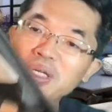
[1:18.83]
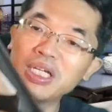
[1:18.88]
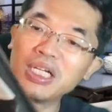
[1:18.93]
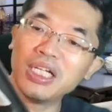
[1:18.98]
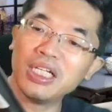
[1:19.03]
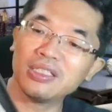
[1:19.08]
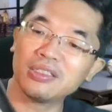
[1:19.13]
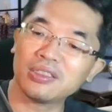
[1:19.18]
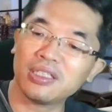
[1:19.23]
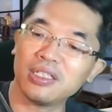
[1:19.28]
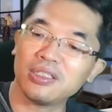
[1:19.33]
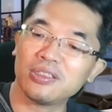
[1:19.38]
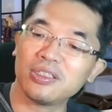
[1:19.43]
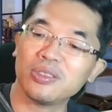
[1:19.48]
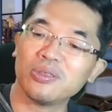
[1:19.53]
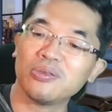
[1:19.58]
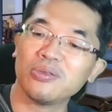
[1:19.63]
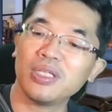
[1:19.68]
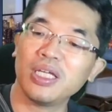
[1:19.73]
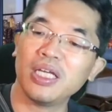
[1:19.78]
が安かった
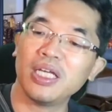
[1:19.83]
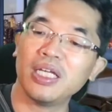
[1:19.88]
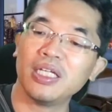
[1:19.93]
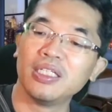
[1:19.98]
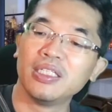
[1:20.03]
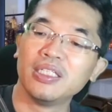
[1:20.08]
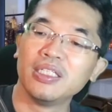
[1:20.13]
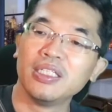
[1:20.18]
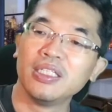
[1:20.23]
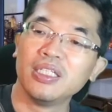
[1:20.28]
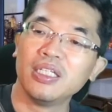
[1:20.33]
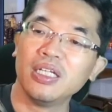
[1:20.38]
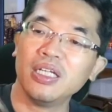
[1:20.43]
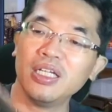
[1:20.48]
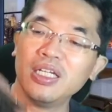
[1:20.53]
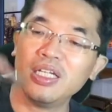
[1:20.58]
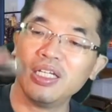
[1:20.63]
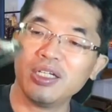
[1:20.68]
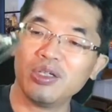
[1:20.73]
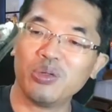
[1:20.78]
ので、
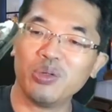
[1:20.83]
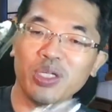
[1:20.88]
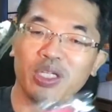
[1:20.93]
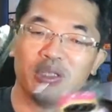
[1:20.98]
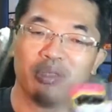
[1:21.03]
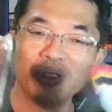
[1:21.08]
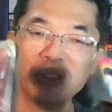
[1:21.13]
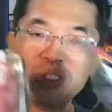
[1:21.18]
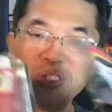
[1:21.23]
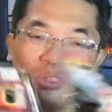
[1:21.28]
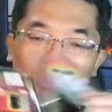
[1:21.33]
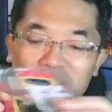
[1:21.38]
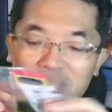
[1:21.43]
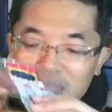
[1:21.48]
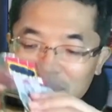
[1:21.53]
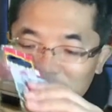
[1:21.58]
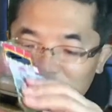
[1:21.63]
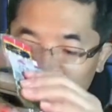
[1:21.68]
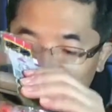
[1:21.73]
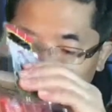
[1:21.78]
えー、これと一緒に
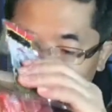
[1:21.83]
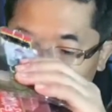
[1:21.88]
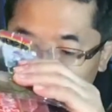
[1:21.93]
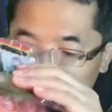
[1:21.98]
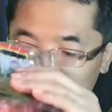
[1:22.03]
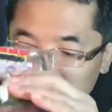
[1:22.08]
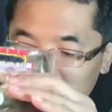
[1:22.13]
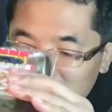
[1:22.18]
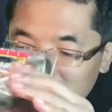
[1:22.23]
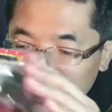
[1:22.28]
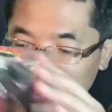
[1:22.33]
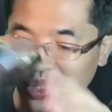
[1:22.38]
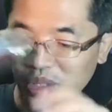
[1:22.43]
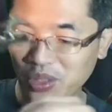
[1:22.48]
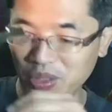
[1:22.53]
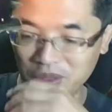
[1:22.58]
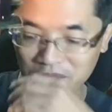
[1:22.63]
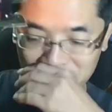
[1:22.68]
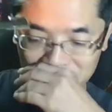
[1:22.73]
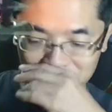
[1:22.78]
食べようかな。
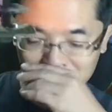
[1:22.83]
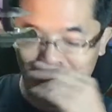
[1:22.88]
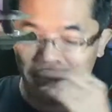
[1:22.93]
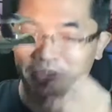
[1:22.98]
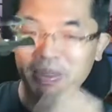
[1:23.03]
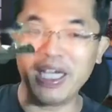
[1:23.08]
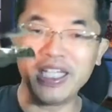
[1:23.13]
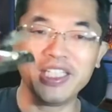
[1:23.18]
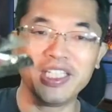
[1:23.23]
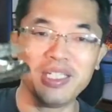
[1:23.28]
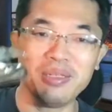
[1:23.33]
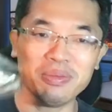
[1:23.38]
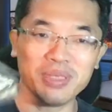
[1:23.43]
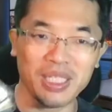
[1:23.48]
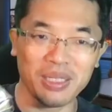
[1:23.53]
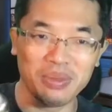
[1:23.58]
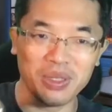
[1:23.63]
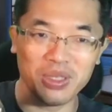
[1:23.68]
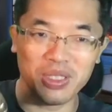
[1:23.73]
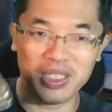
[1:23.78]
で、まあ巻いてでも
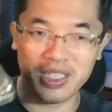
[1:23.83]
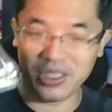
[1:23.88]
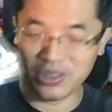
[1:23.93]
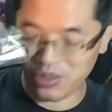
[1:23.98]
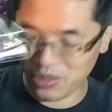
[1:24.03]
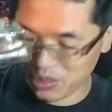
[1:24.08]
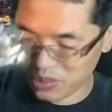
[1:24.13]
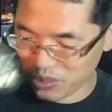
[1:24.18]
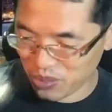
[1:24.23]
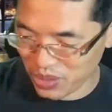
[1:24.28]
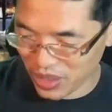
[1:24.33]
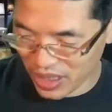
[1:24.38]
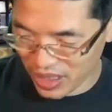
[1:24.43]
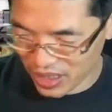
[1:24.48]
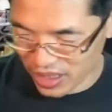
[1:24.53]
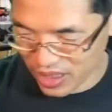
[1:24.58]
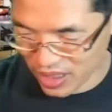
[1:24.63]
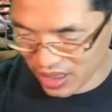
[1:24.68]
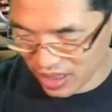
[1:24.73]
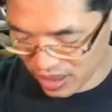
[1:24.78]
食べようかな。
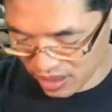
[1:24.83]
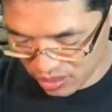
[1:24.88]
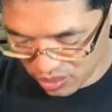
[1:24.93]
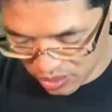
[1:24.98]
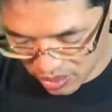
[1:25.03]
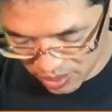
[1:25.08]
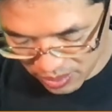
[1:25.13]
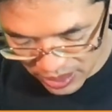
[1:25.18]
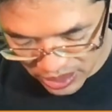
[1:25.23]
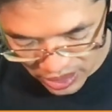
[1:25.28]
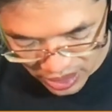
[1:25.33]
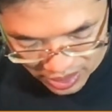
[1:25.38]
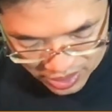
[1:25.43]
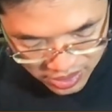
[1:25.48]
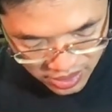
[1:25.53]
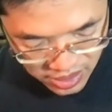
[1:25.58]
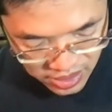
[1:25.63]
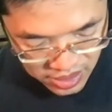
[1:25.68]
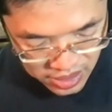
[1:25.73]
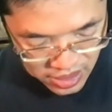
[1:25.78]
で、えー、買ってきました。
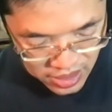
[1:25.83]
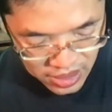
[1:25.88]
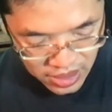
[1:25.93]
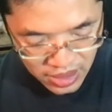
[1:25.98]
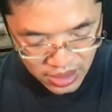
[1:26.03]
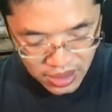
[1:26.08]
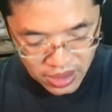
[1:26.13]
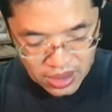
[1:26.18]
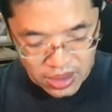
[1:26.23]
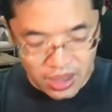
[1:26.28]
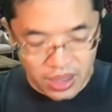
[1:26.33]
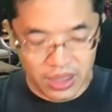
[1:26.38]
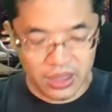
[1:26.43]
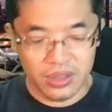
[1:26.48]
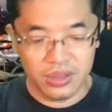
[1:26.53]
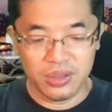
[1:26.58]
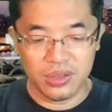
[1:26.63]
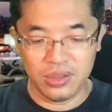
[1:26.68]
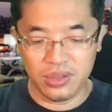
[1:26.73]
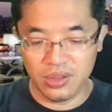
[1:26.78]
はい、
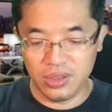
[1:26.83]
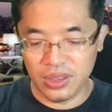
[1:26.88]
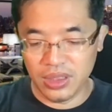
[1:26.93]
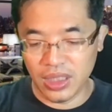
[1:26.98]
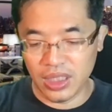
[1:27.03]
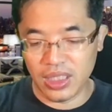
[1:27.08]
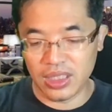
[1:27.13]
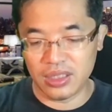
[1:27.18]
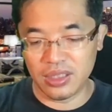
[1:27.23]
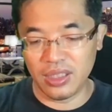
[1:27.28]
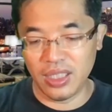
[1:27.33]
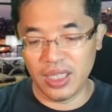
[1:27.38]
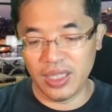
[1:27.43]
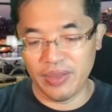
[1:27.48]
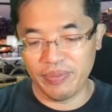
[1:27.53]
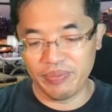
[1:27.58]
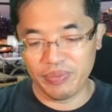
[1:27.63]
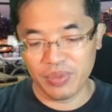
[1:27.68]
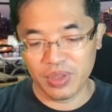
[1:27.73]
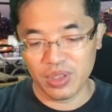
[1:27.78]
続いてですね、
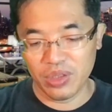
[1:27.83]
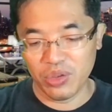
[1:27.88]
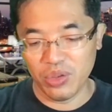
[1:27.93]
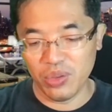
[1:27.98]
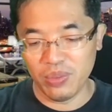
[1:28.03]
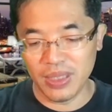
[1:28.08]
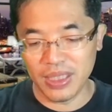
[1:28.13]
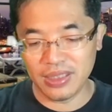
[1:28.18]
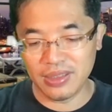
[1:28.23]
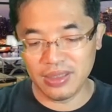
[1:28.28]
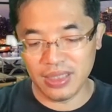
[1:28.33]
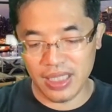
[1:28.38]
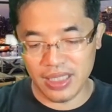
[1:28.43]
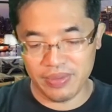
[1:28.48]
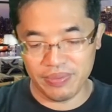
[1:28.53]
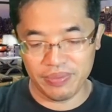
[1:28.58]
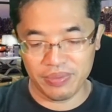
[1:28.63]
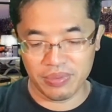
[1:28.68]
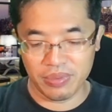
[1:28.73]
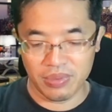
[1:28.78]
小松菜。
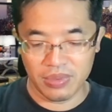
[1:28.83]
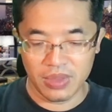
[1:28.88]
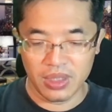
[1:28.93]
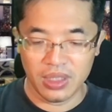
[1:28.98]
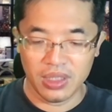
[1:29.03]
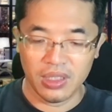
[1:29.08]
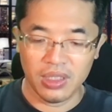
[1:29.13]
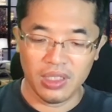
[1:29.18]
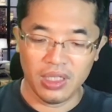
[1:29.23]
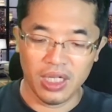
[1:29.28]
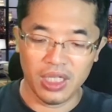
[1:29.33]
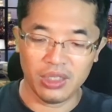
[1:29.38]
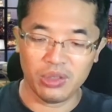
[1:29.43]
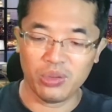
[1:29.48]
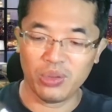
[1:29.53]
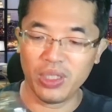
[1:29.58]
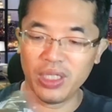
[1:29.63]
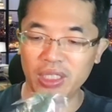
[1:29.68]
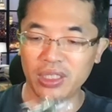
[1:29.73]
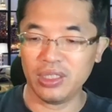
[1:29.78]
はい、こ
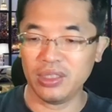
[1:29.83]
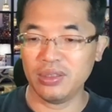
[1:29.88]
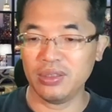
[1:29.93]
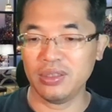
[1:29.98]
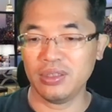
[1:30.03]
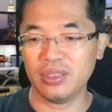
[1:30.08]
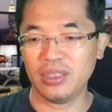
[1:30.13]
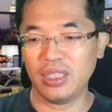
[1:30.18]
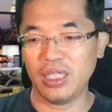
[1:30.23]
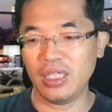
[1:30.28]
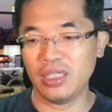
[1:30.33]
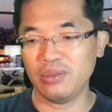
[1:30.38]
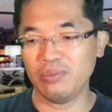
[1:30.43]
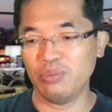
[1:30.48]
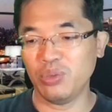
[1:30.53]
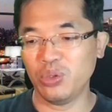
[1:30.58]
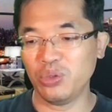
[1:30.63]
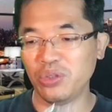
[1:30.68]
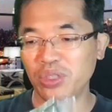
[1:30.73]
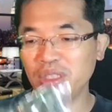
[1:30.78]
れ、
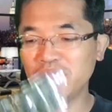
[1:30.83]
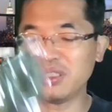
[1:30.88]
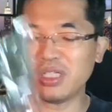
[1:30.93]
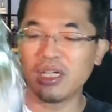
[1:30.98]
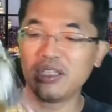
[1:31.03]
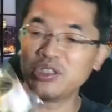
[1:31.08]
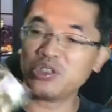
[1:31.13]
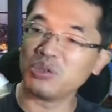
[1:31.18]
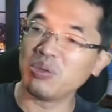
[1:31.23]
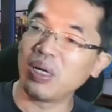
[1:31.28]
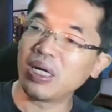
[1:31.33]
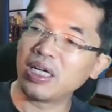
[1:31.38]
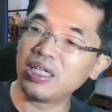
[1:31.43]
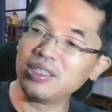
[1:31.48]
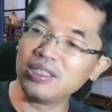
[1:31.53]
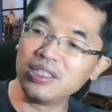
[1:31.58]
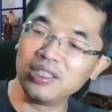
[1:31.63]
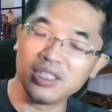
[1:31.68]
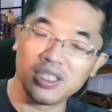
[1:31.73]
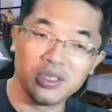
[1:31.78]
元いくらかちょっとわかん
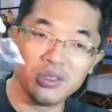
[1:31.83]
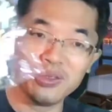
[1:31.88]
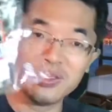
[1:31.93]
ないんだけど、